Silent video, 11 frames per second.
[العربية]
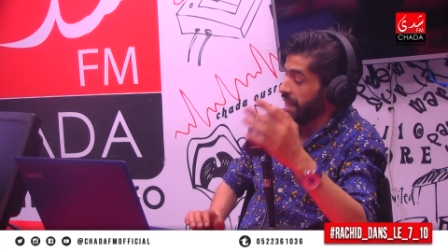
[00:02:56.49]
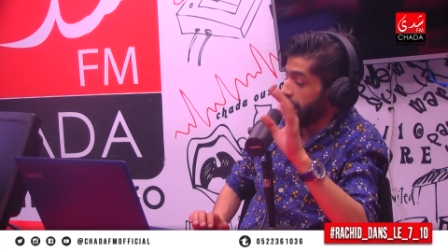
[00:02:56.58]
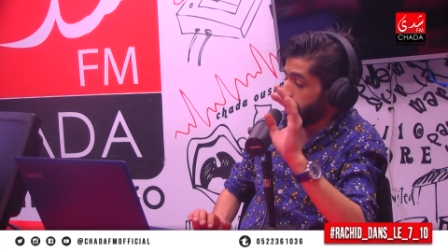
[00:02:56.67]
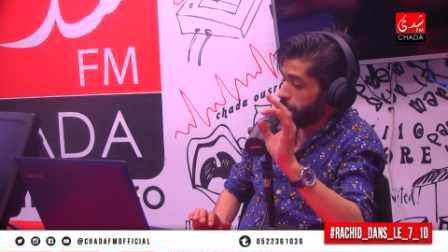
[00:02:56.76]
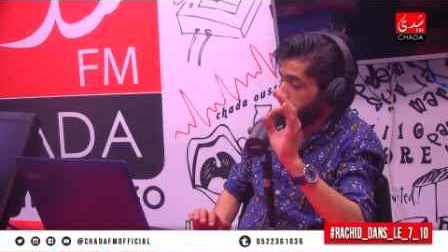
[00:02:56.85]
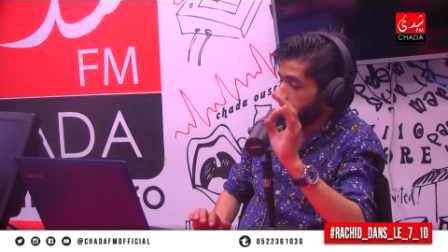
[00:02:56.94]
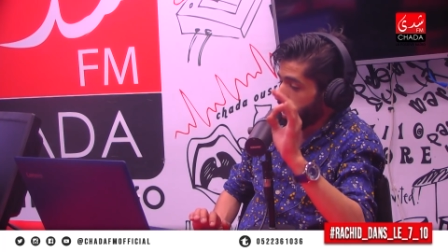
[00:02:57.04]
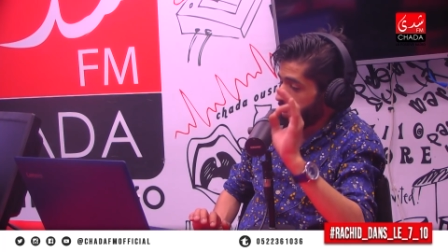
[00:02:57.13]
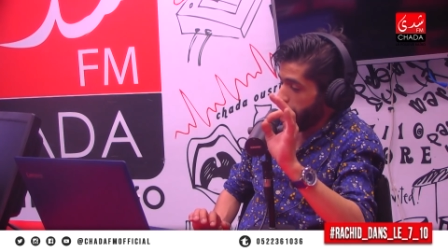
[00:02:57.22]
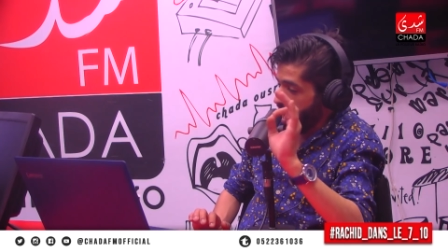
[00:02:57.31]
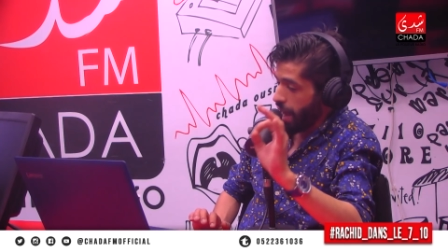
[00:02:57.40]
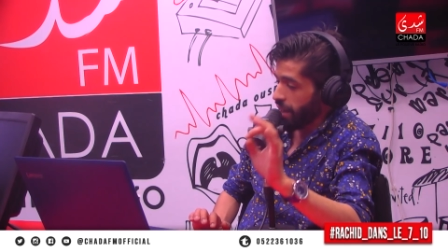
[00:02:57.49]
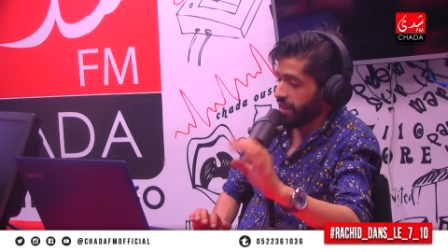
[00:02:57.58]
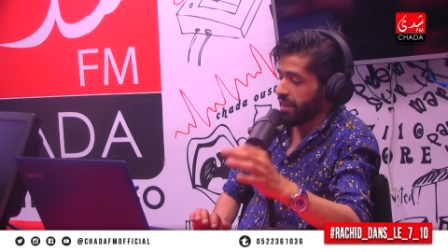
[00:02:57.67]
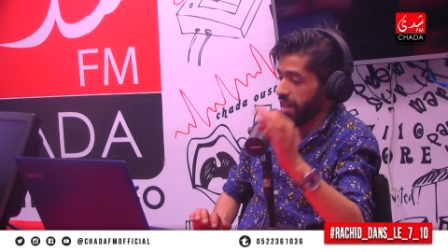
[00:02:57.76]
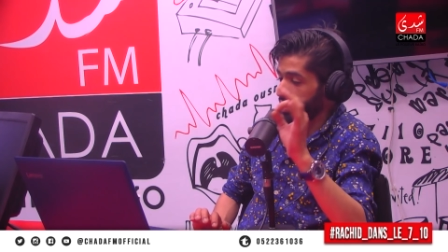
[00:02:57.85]
هي باللي كان معاه
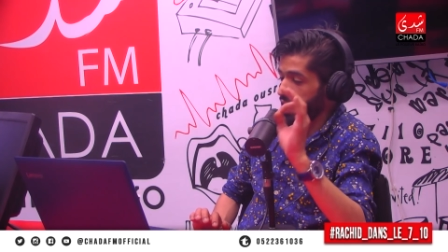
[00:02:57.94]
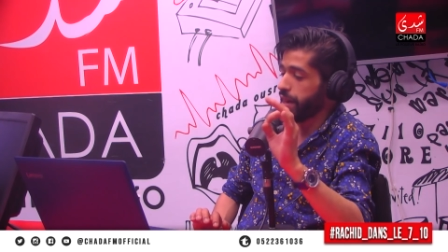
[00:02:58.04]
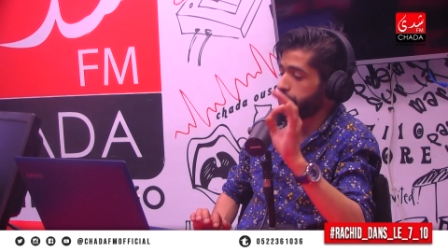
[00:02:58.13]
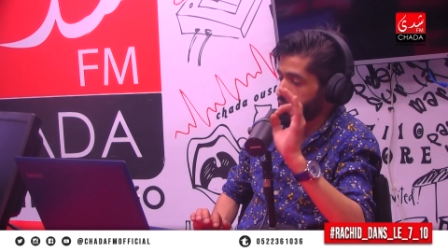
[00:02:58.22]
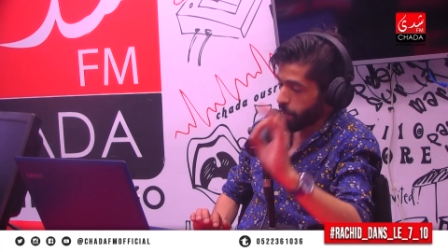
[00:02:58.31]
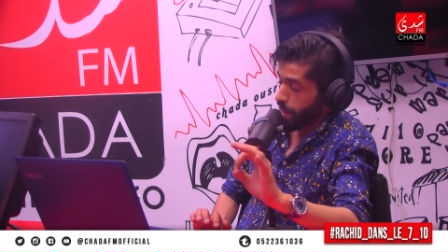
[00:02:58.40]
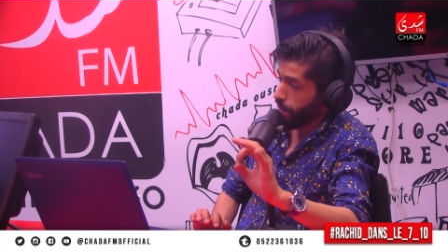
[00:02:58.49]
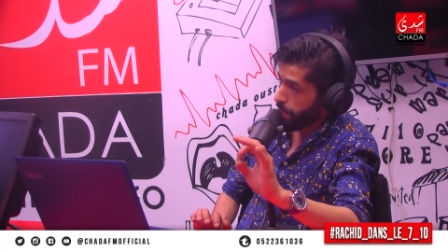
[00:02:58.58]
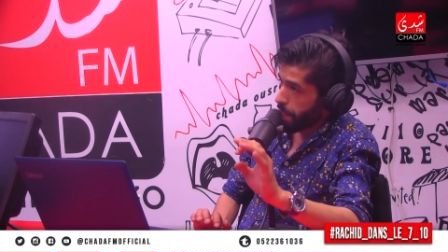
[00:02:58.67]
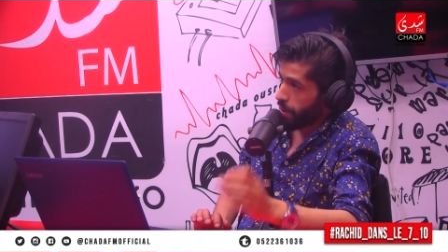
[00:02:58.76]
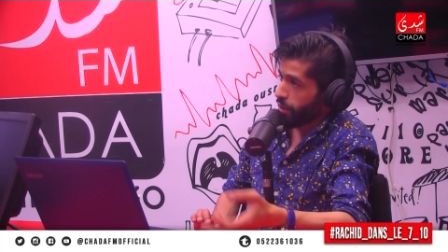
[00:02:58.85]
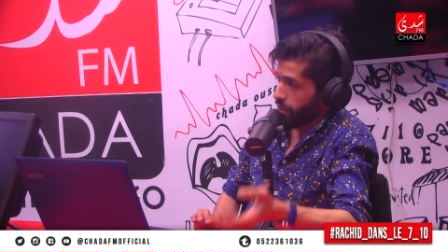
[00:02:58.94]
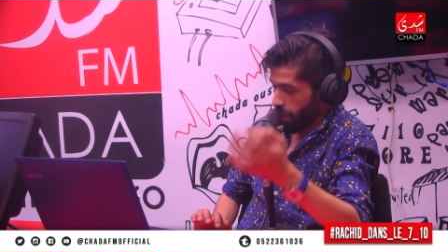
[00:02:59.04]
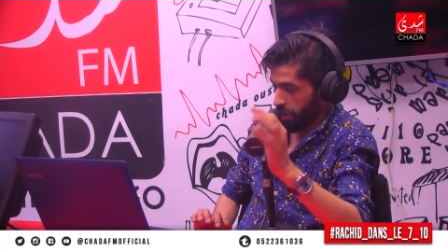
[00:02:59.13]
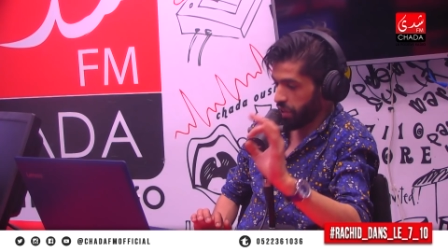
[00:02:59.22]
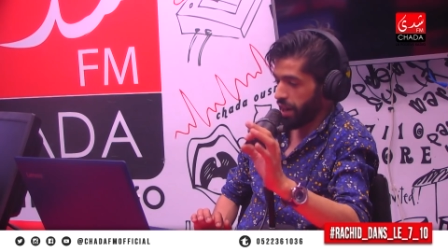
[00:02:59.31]
10000 جمل
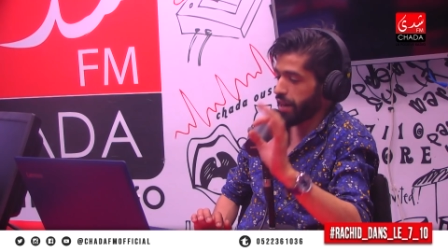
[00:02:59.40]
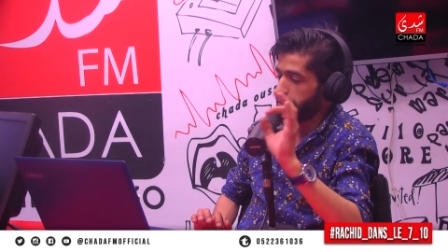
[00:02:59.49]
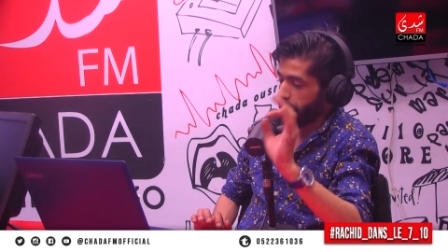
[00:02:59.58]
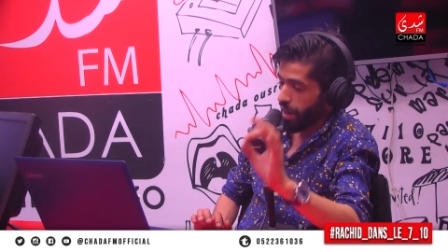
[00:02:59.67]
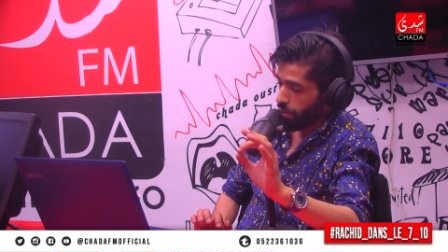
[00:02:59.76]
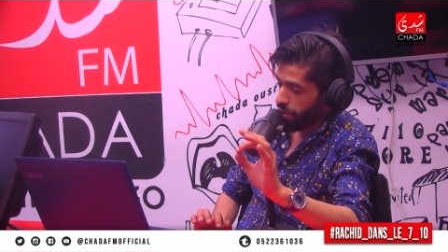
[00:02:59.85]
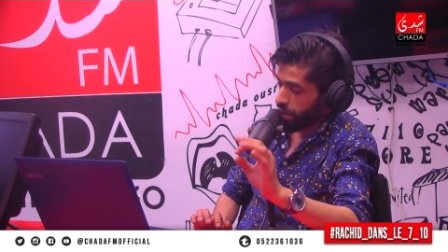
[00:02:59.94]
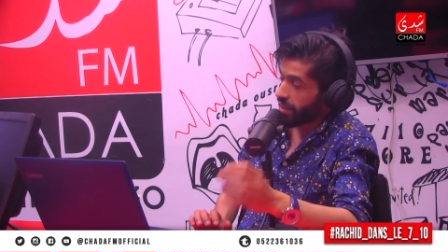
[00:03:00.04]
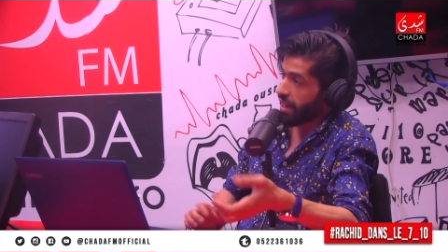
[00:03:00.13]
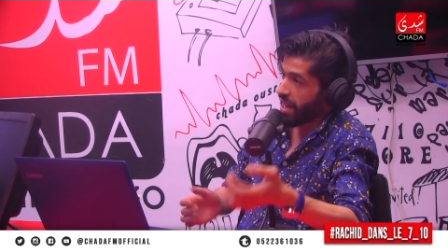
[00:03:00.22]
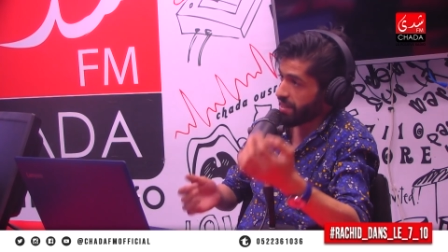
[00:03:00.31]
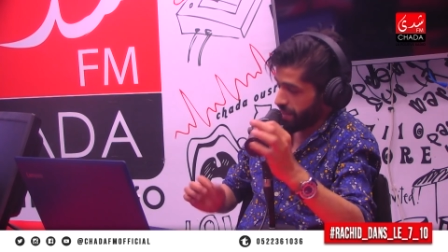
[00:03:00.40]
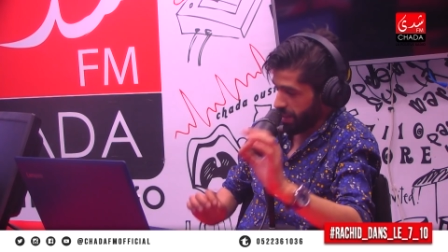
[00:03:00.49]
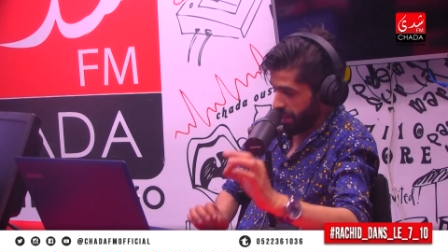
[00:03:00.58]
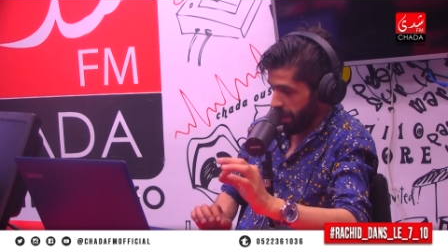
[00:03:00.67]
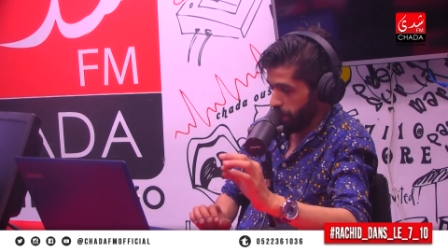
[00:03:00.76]
و10000 عود
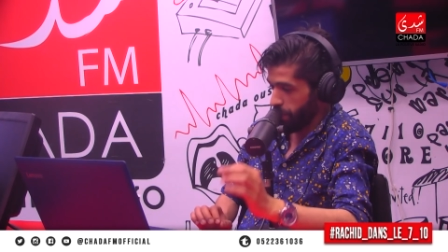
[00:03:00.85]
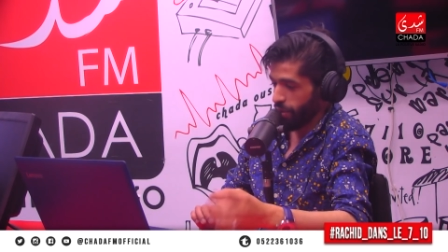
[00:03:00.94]
هازين ذهب